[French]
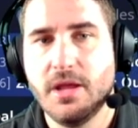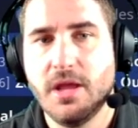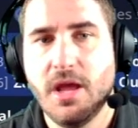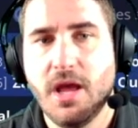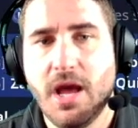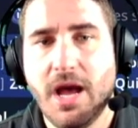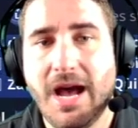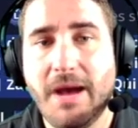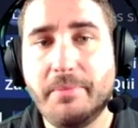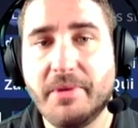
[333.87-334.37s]

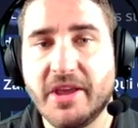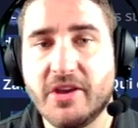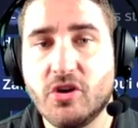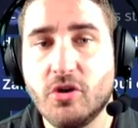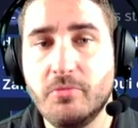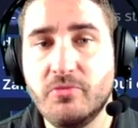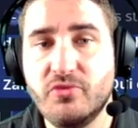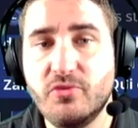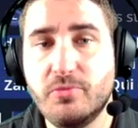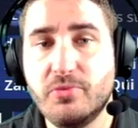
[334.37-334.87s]
Après,
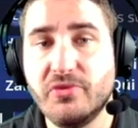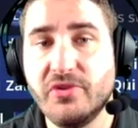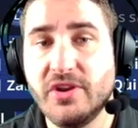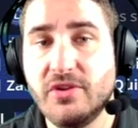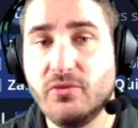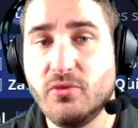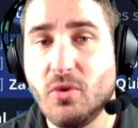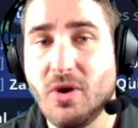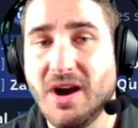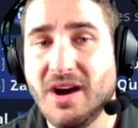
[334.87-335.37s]
comme vous pouvez le
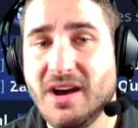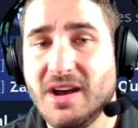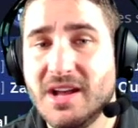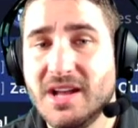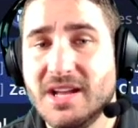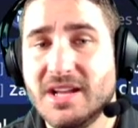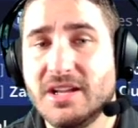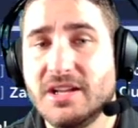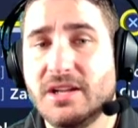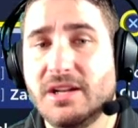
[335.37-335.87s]
voir,
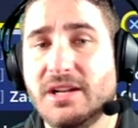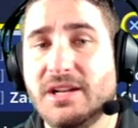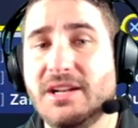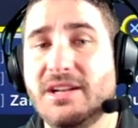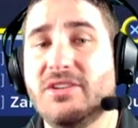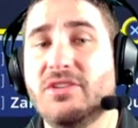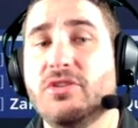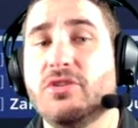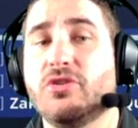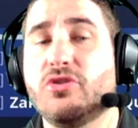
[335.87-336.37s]

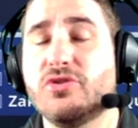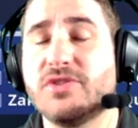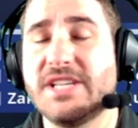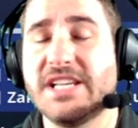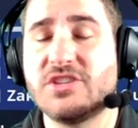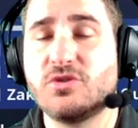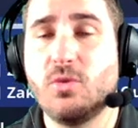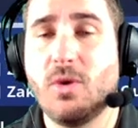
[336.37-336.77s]
que ça soit